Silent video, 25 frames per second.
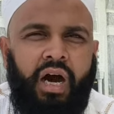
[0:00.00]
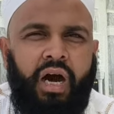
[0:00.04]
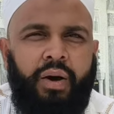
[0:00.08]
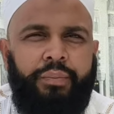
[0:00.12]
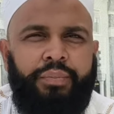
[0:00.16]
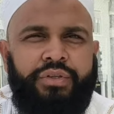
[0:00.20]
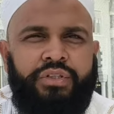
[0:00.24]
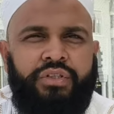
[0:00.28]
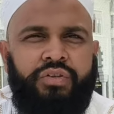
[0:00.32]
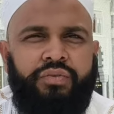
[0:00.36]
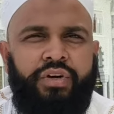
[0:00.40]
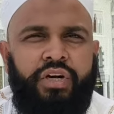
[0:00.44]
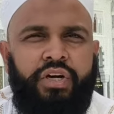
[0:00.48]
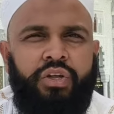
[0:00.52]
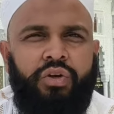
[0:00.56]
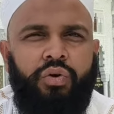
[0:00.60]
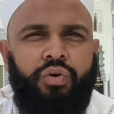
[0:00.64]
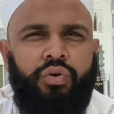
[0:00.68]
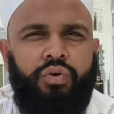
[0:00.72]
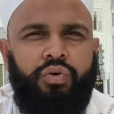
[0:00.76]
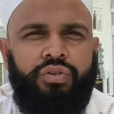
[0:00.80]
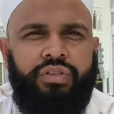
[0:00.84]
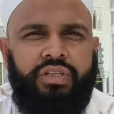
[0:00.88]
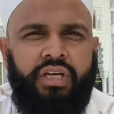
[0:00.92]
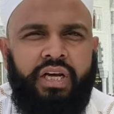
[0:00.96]
आप इस
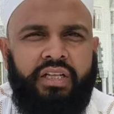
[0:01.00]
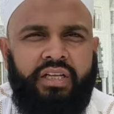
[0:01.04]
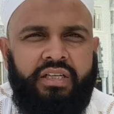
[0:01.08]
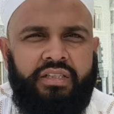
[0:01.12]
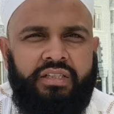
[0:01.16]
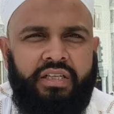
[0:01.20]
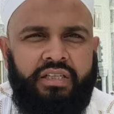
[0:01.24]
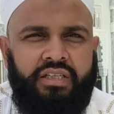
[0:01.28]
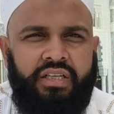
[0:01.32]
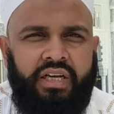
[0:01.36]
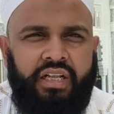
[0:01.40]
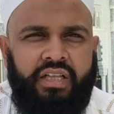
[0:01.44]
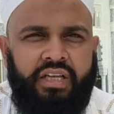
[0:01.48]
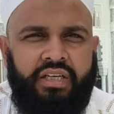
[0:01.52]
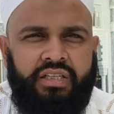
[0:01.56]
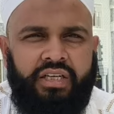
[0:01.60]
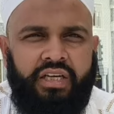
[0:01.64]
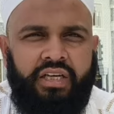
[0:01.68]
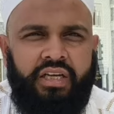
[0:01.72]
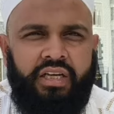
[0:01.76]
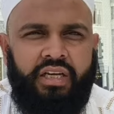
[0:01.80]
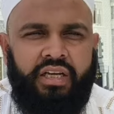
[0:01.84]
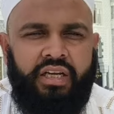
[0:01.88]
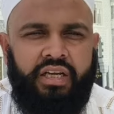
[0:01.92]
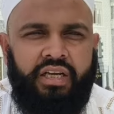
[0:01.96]
वीडियो को ज़्यादा से ज़्यादा
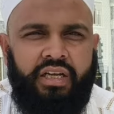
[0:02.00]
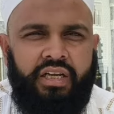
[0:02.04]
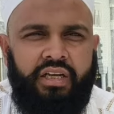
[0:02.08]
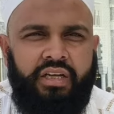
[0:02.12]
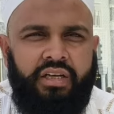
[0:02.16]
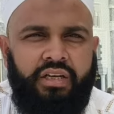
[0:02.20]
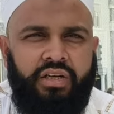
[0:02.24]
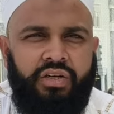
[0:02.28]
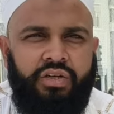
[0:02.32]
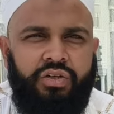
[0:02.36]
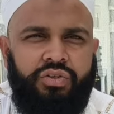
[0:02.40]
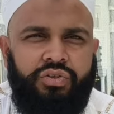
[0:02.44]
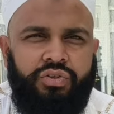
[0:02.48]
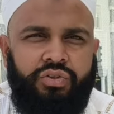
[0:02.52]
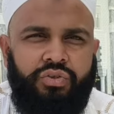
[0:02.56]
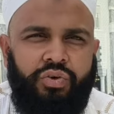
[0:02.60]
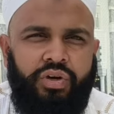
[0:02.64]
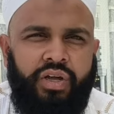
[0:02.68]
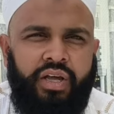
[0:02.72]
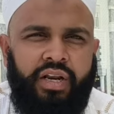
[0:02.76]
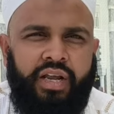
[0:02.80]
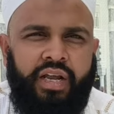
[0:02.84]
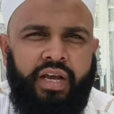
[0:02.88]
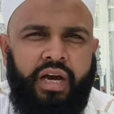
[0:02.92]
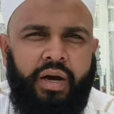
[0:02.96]
शेयर करें
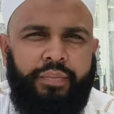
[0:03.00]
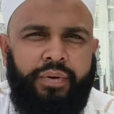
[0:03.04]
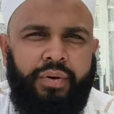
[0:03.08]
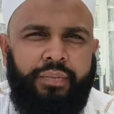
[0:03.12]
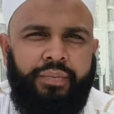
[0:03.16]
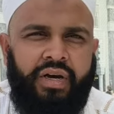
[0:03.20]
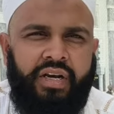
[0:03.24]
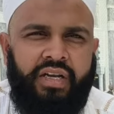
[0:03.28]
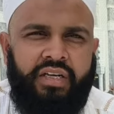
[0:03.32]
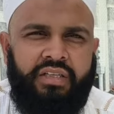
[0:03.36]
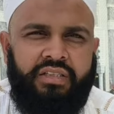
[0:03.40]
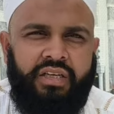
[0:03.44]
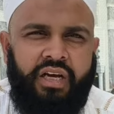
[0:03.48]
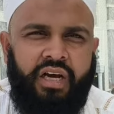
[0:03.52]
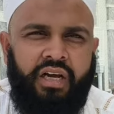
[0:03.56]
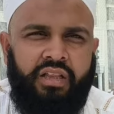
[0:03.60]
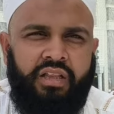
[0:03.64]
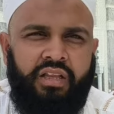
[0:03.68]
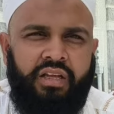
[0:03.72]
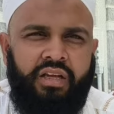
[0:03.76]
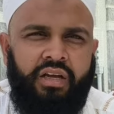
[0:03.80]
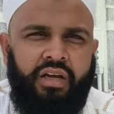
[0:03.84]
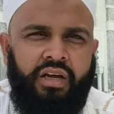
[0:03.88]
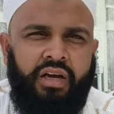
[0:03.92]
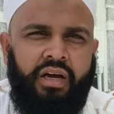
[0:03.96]
जुड़े रहे आप हमारे साथ
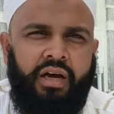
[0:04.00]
